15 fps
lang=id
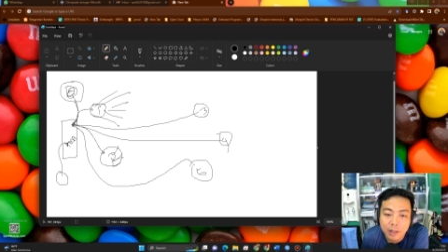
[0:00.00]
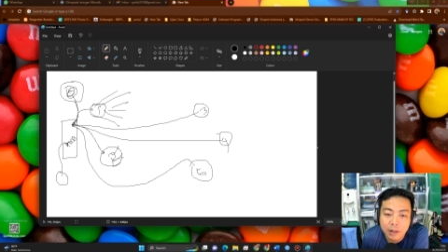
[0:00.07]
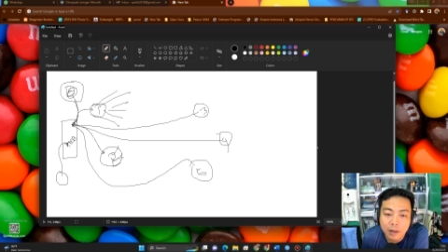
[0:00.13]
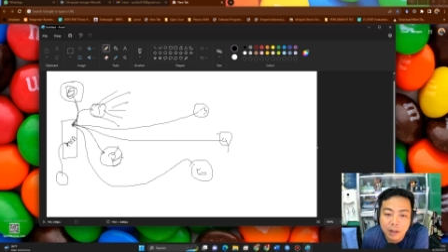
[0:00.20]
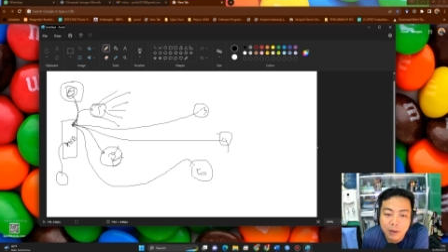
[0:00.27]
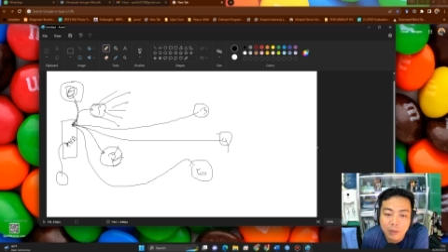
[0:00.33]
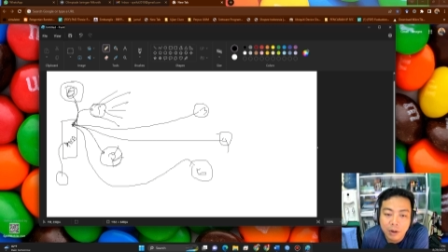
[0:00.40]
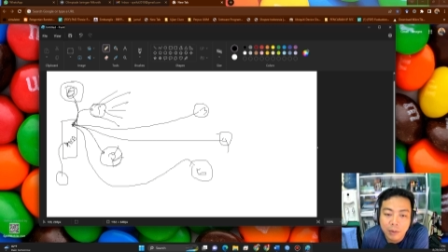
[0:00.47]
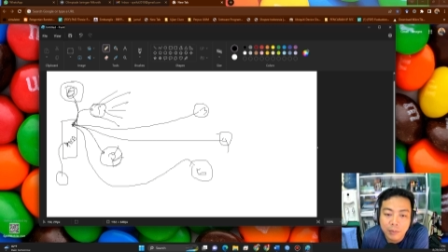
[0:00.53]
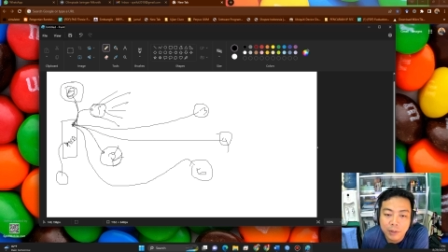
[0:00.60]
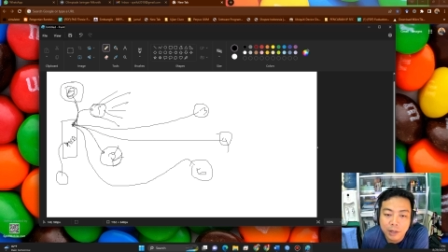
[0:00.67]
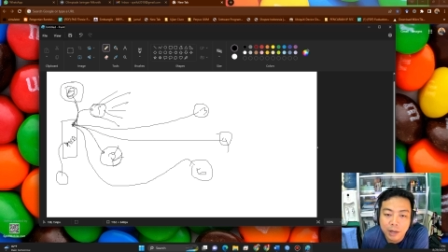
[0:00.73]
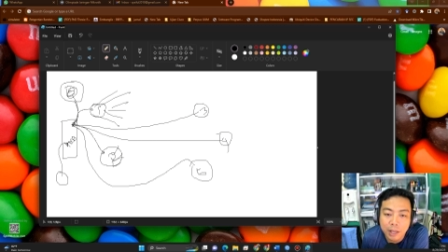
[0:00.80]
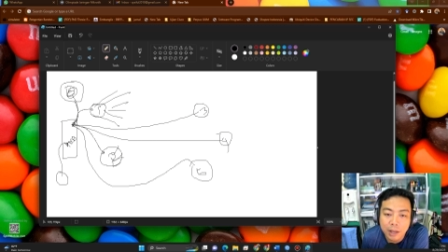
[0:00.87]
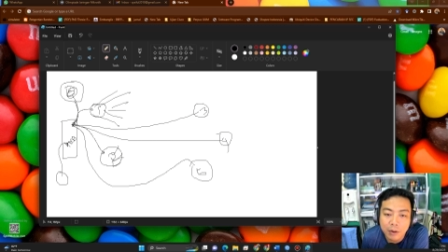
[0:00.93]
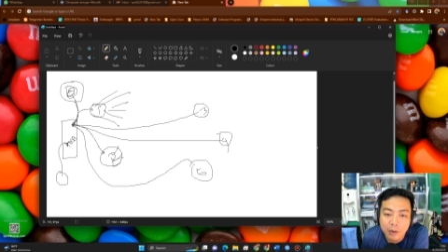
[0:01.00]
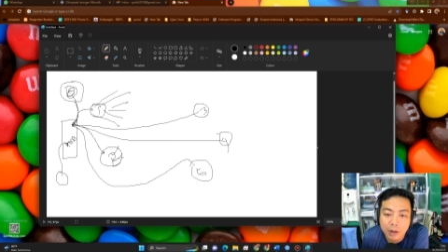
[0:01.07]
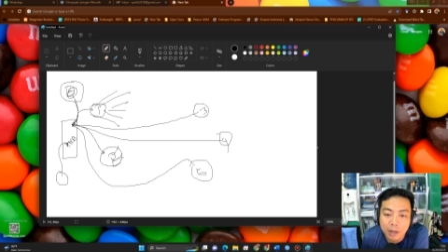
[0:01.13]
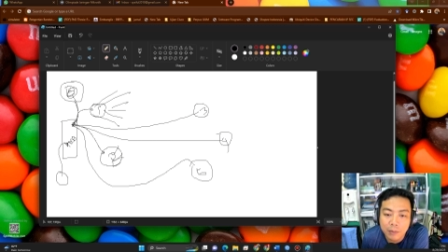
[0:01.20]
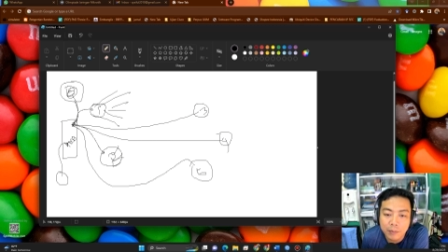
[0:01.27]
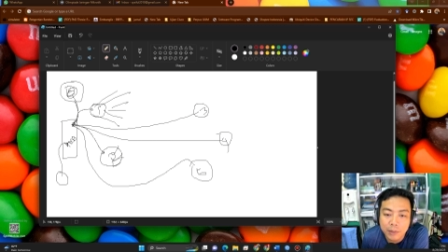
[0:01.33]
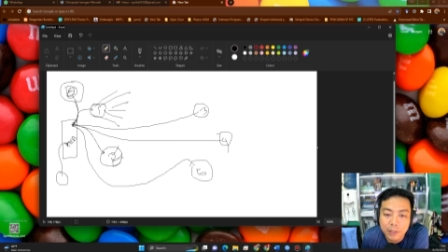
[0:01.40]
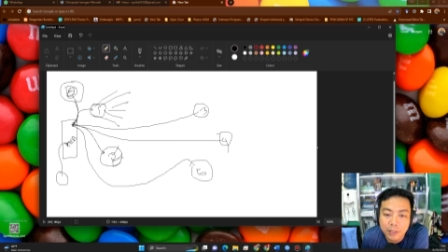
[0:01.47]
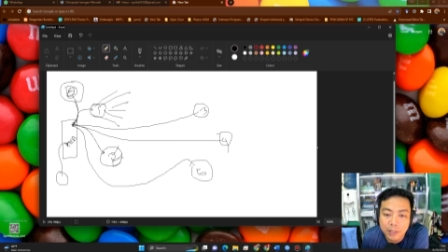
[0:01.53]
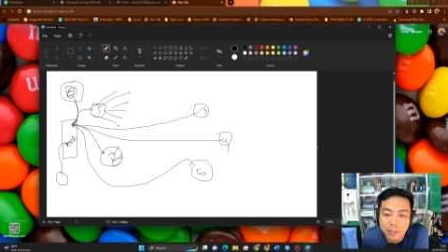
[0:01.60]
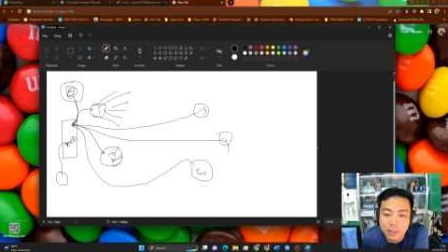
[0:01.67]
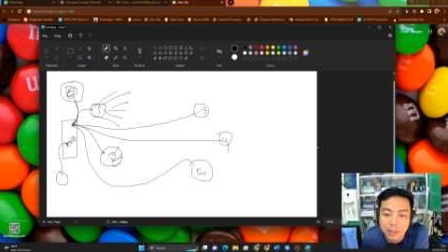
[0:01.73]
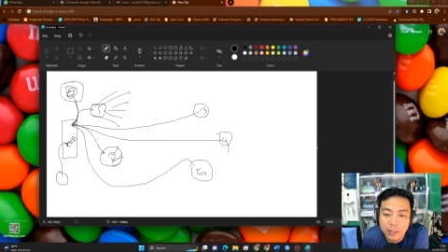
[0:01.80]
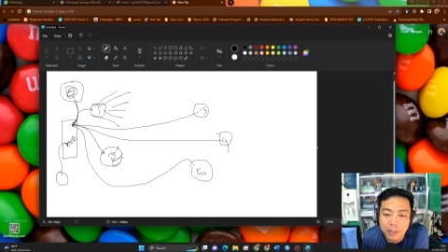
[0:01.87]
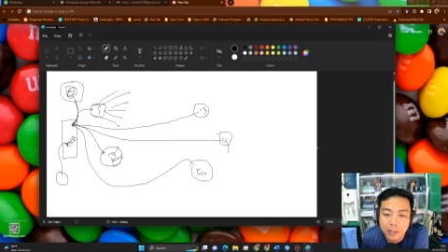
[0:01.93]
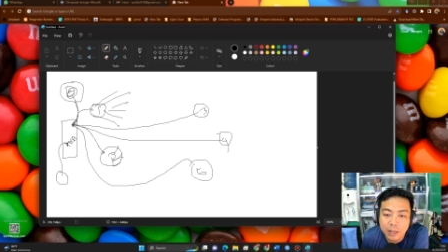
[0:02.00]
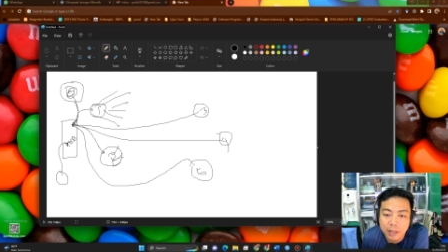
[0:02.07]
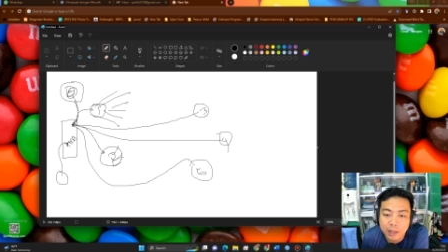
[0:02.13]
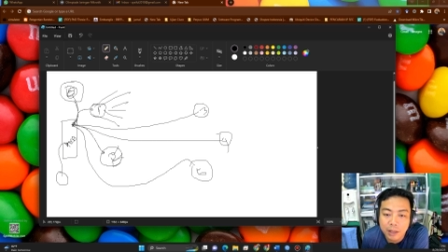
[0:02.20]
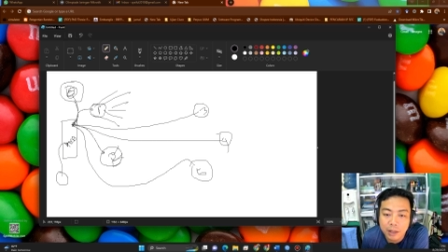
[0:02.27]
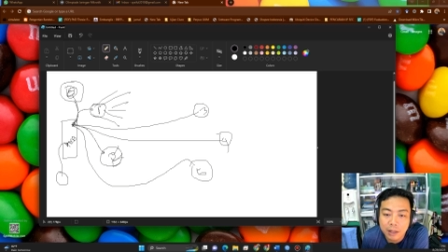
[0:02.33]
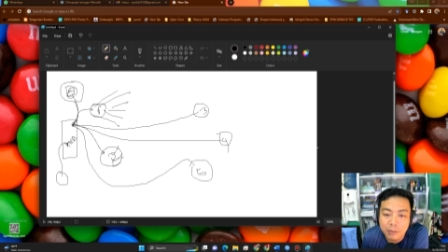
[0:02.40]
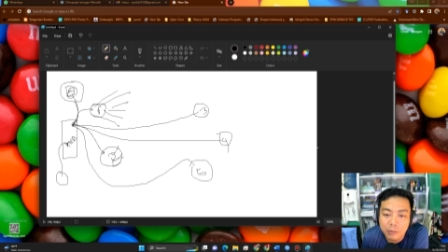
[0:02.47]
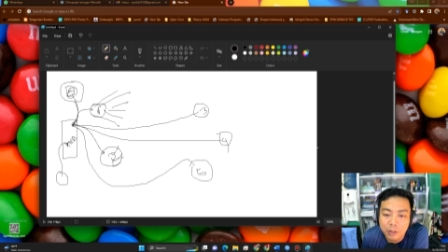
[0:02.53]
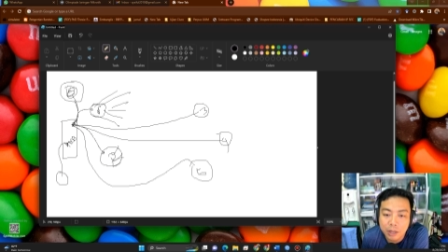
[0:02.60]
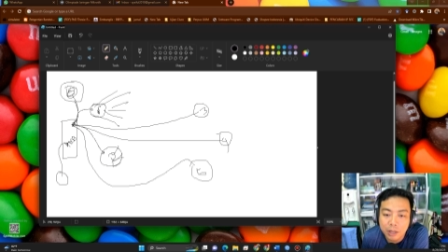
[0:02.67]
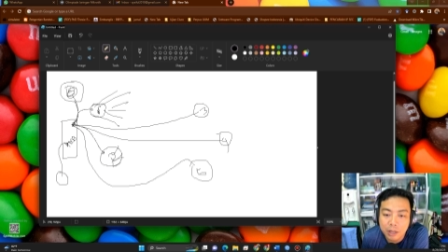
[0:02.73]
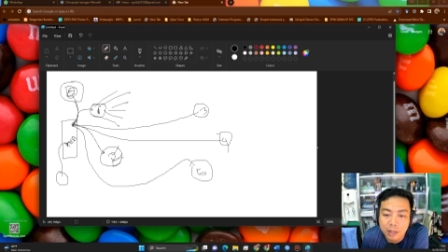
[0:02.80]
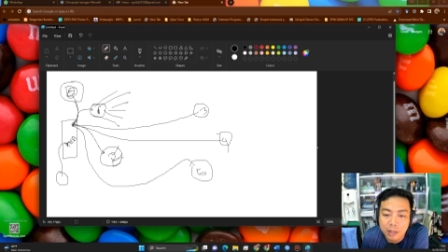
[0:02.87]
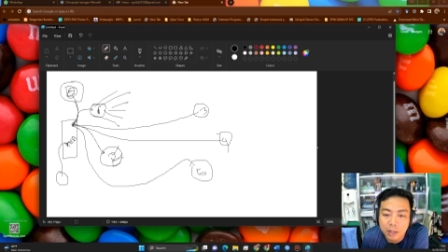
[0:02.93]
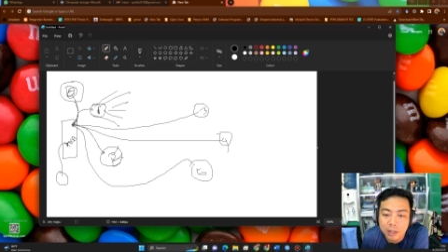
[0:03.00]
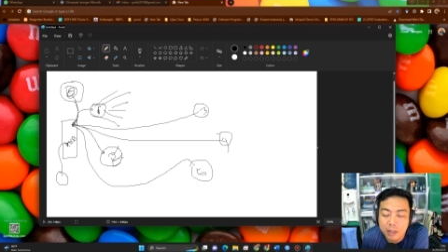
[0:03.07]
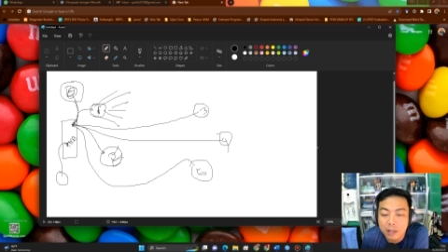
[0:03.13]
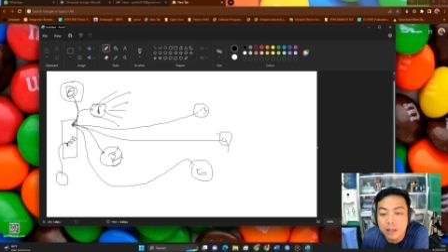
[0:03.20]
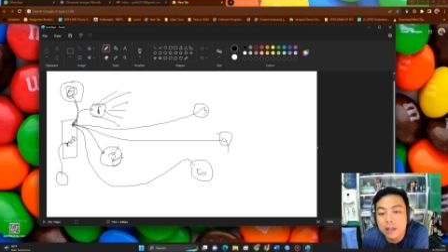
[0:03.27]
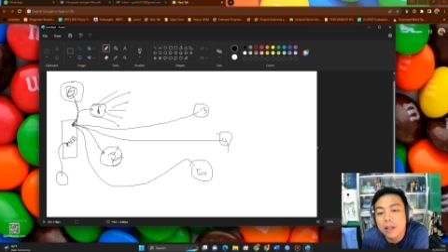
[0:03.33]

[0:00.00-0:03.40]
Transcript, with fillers: Lalu hub inilah yang konek ke PC ya. Kemudian ke